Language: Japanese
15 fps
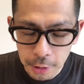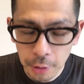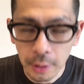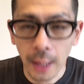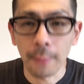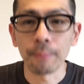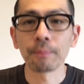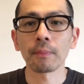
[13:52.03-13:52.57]
しょう
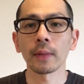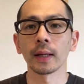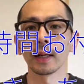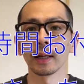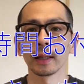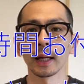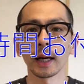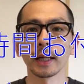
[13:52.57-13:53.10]
か。
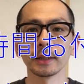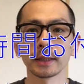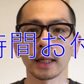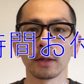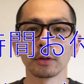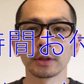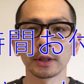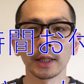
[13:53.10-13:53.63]
長い時
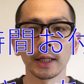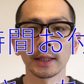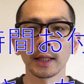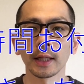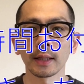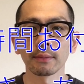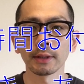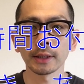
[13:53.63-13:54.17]
間お付き合いいた
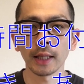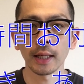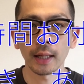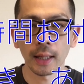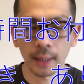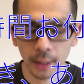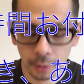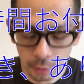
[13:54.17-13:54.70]
だきまし
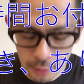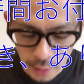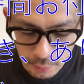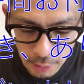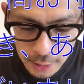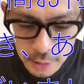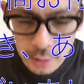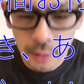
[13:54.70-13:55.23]
てありがとうござい
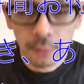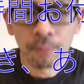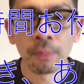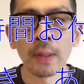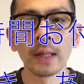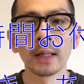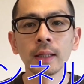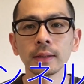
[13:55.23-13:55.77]
ます。
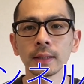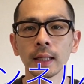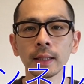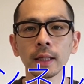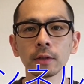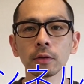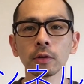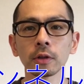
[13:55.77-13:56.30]

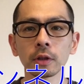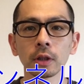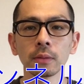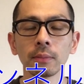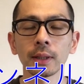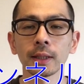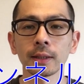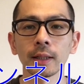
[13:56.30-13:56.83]
チャンネル登録
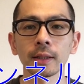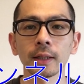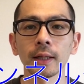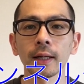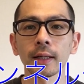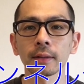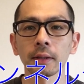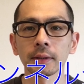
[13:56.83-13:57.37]
まだされて
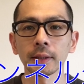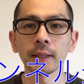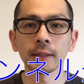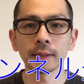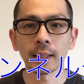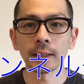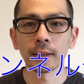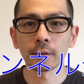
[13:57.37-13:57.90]
ない方はぜひ
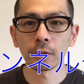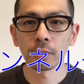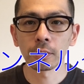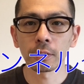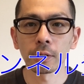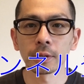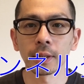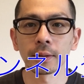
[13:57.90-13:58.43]
チャンネル登
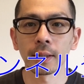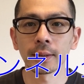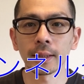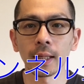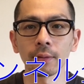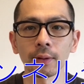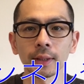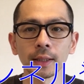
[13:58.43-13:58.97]
録をしてくだ
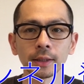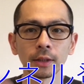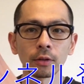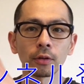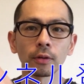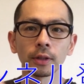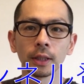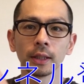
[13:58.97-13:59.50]
さい。私の
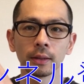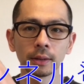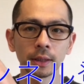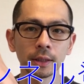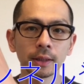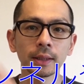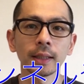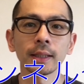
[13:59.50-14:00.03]
ここに
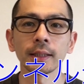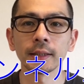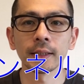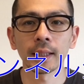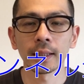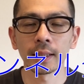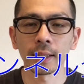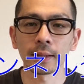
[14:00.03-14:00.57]
ちっちゃい写真
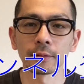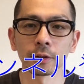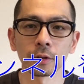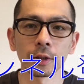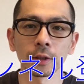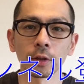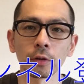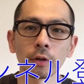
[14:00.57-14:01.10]
が出てくるの
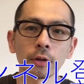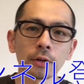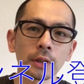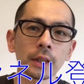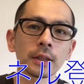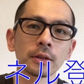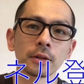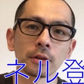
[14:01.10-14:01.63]
で、そこを
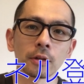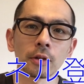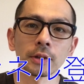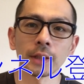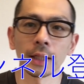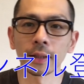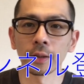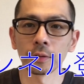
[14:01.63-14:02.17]
クリックすると
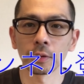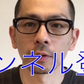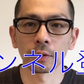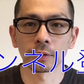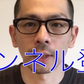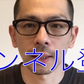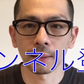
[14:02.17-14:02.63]
チャンネル登録